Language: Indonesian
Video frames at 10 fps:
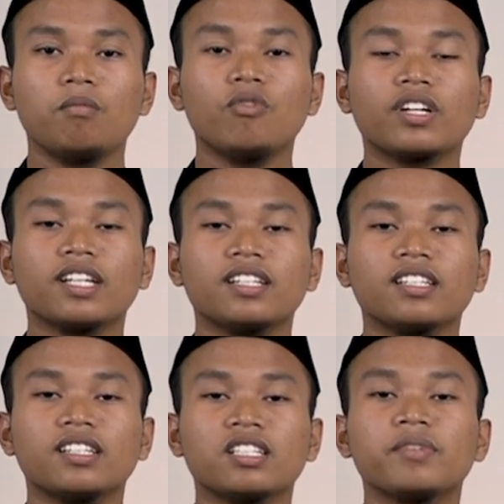
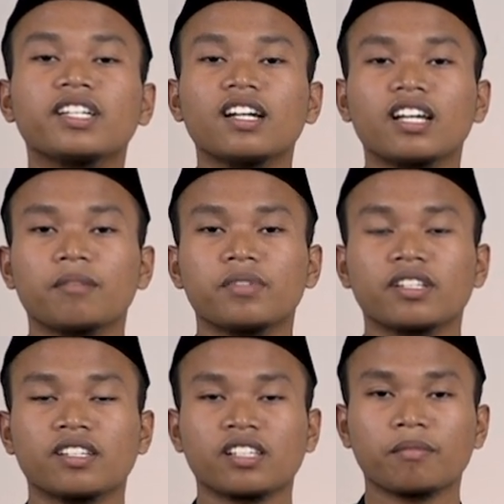Mungkin demikianlah yang
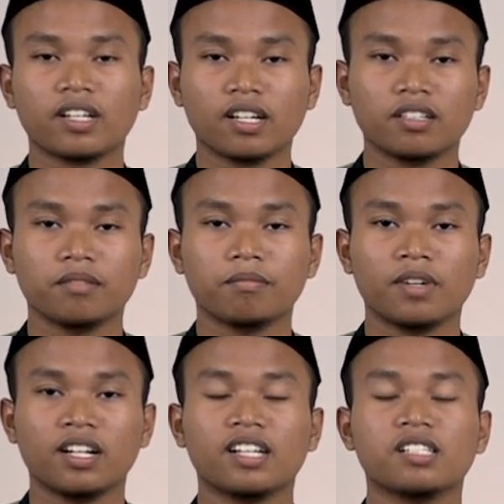bisa saya sampaikan
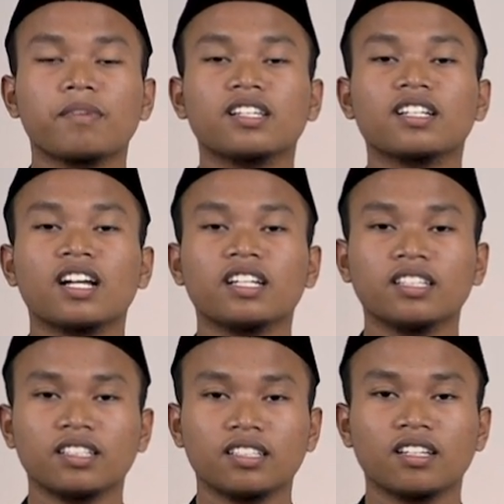pada kesempatan kali
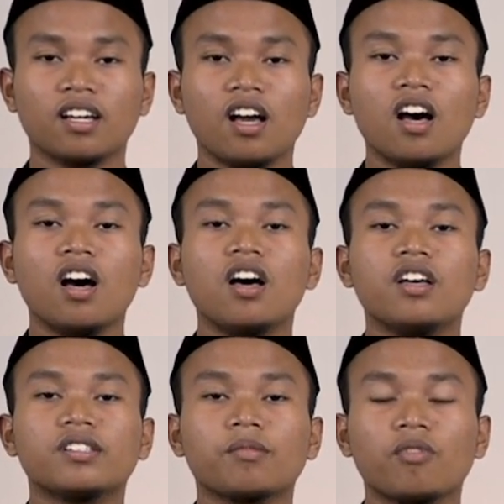ini.
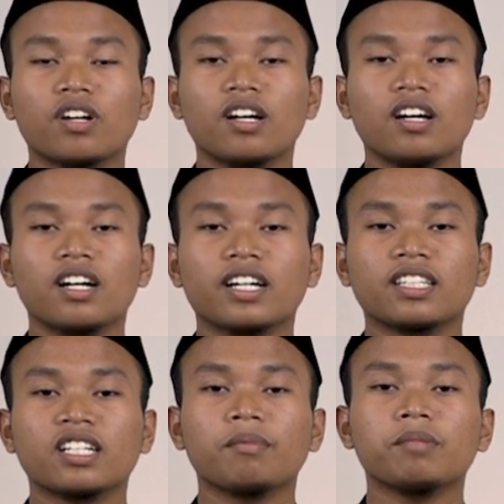Semoga
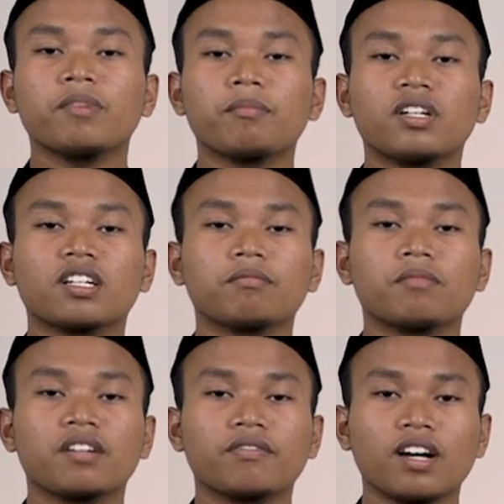kita dapat mengambil
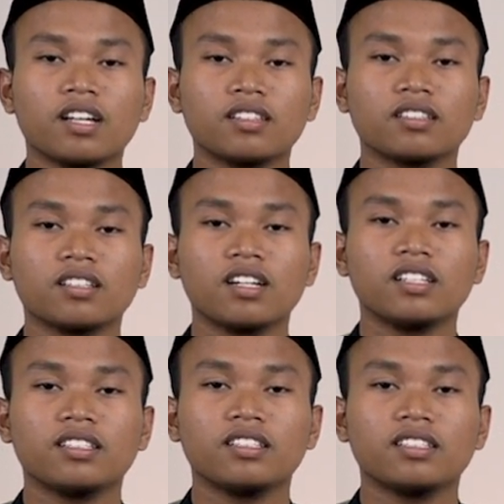manfaat
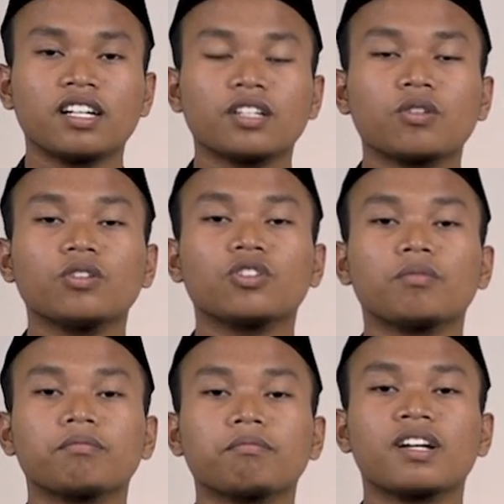dari
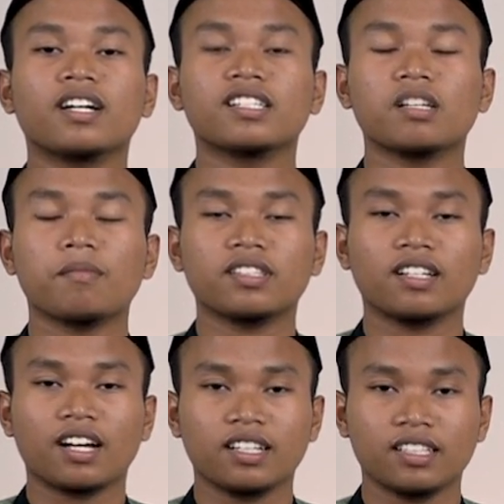kultum pada
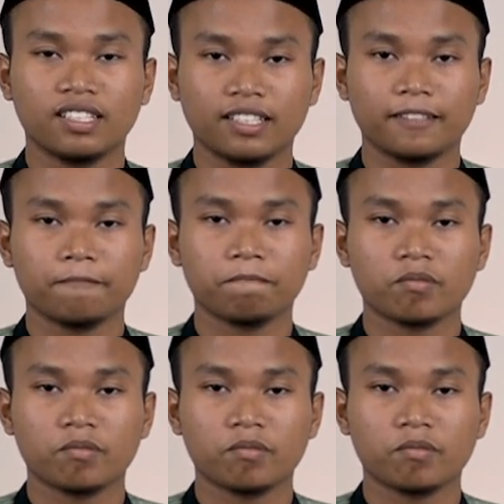kesempatan kali ini.